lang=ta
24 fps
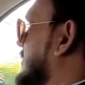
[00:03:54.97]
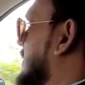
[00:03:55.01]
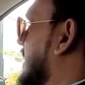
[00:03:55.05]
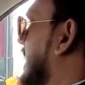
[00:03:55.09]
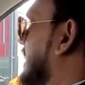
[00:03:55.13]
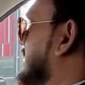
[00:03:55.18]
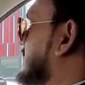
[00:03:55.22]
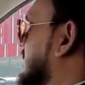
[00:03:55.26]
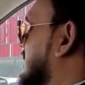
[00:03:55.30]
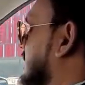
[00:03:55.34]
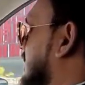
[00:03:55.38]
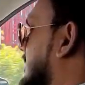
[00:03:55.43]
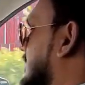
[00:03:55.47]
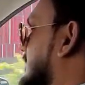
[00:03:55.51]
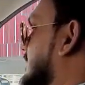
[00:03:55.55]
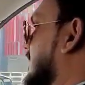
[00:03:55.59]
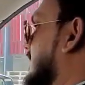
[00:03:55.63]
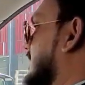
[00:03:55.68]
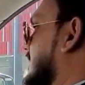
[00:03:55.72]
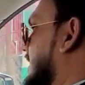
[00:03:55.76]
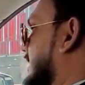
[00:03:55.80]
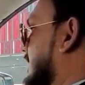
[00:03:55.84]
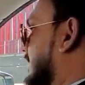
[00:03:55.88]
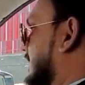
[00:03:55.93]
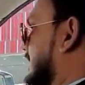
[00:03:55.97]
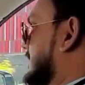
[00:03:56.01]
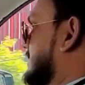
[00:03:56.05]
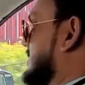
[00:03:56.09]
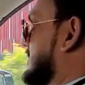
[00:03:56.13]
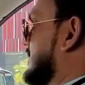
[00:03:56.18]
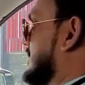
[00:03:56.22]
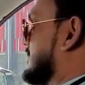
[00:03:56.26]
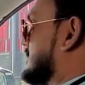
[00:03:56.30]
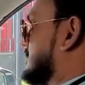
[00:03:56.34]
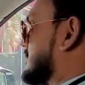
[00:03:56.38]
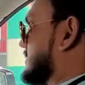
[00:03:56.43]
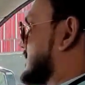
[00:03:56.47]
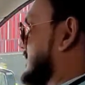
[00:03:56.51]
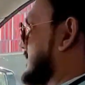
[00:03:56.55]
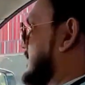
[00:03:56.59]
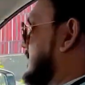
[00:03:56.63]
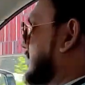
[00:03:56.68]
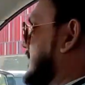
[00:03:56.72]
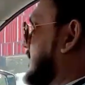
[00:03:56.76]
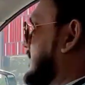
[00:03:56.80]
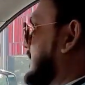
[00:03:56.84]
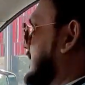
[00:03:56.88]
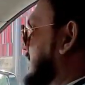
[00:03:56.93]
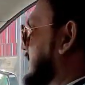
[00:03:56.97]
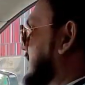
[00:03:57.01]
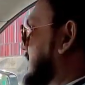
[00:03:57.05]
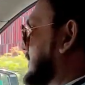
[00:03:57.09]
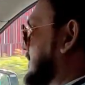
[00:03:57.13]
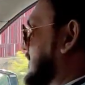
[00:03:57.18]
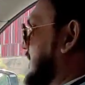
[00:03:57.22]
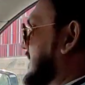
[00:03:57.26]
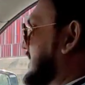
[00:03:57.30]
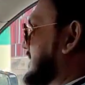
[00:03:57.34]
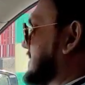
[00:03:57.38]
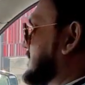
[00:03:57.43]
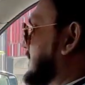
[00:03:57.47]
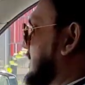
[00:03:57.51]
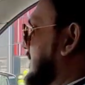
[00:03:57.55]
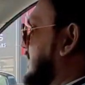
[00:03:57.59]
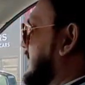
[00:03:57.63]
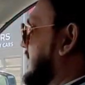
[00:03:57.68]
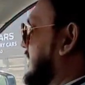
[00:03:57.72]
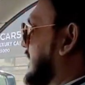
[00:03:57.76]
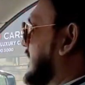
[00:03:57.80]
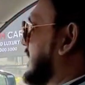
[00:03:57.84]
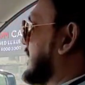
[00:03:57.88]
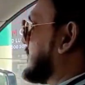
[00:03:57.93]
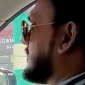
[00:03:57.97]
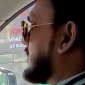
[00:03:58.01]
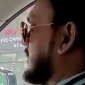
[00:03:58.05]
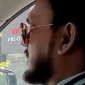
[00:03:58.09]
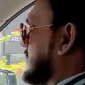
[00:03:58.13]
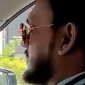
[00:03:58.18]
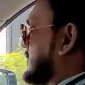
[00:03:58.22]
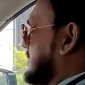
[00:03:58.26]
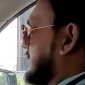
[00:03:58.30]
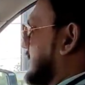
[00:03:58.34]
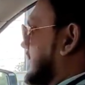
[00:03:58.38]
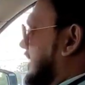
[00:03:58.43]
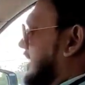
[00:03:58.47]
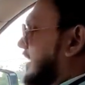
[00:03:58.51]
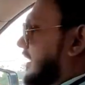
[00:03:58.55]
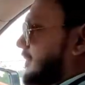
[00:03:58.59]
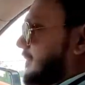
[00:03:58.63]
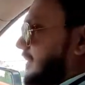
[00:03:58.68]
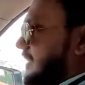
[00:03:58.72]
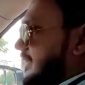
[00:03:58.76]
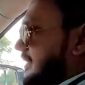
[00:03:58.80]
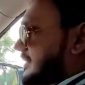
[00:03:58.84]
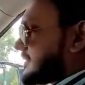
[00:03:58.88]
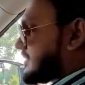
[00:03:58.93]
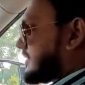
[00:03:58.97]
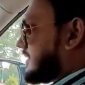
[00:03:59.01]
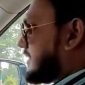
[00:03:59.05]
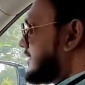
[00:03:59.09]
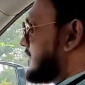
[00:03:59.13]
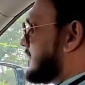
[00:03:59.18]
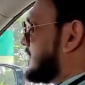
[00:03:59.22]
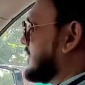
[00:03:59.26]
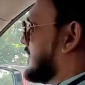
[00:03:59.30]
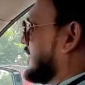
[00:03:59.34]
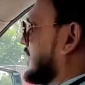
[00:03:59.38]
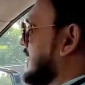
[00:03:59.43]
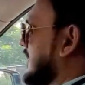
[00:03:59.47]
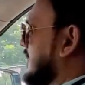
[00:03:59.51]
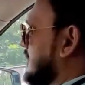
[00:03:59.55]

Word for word: மேனுவல் இல்லாமல் எலக்ட்ரானிக் கொடுத்துன்றது இந்த ப்ரைஸ் பாயிண்ட்டுக்கு நல்லா உங்களுக்கு கொடுத்துருக்காங்க அப்படின்னு தான் சொல்லணும்